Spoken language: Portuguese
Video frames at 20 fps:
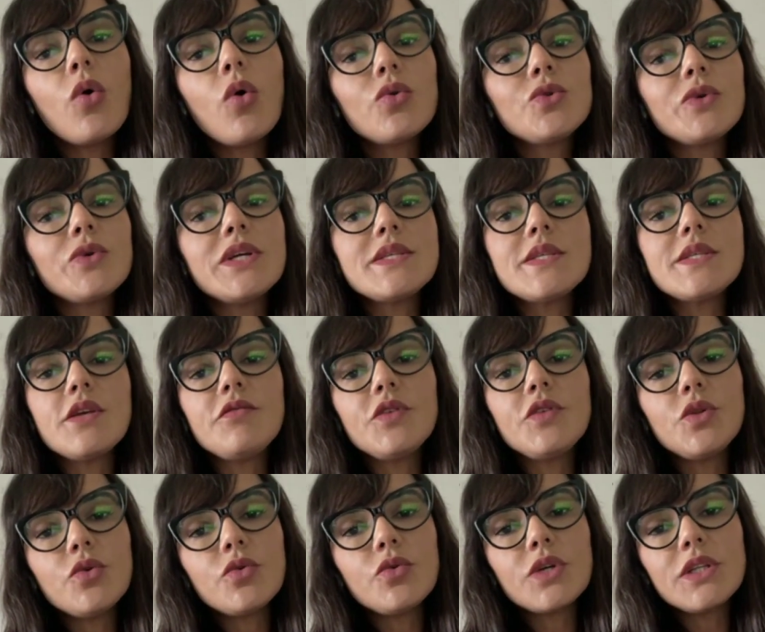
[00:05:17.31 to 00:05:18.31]
ou do
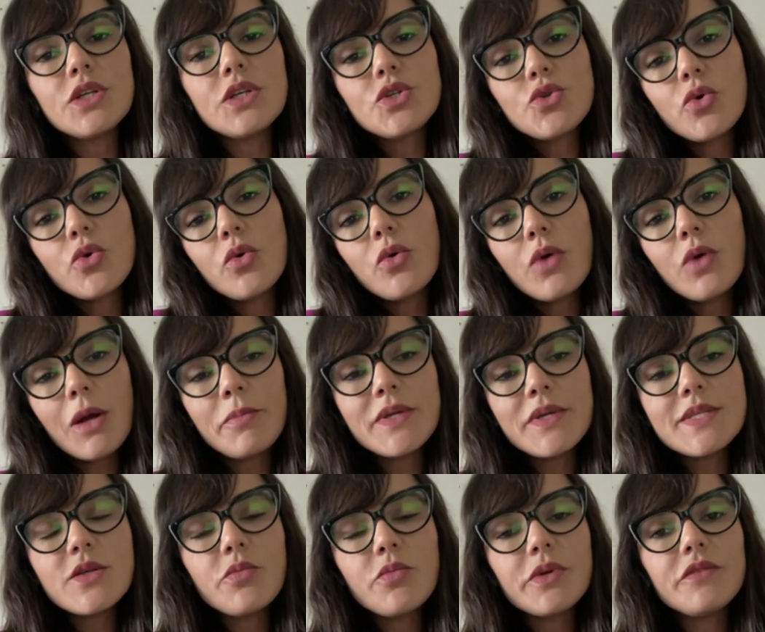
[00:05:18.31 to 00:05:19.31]
ex-servidor que deixou a
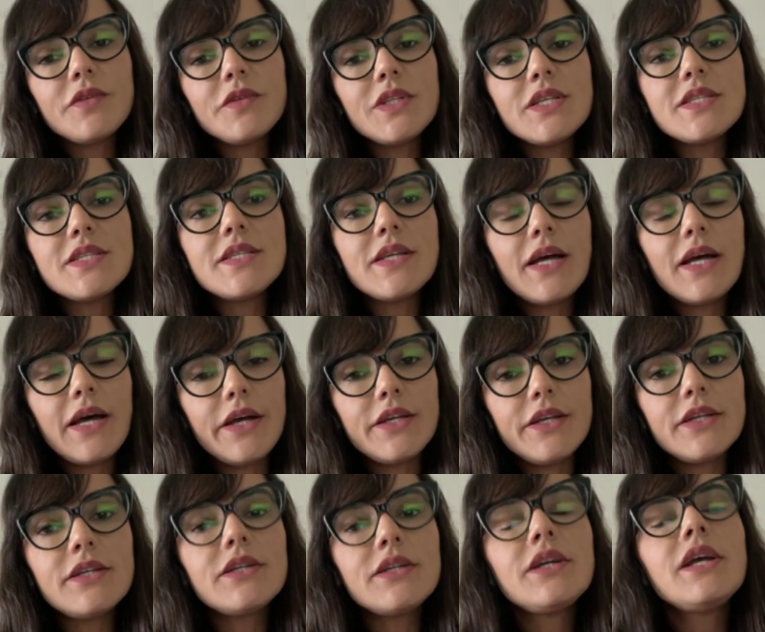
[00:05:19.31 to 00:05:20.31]
pensão
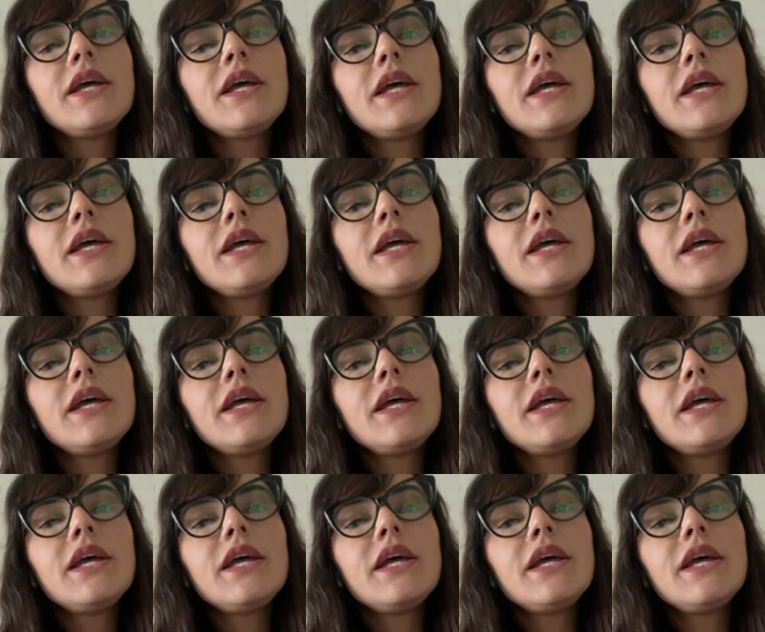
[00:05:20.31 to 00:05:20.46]
previdenciária.